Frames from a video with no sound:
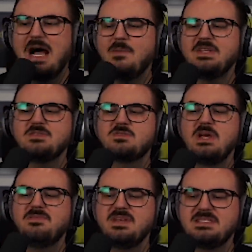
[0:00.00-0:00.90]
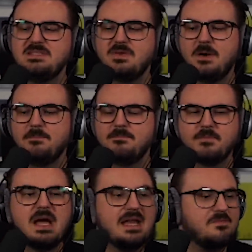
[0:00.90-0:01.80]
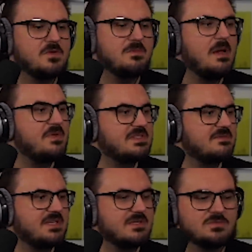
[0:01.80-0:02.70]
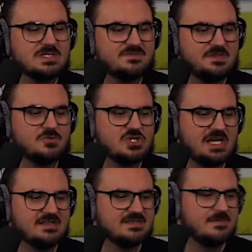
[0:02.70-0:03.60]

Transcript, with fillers: arbeitest du effektiver? Antworte mal bitte, während du das Video schneidest.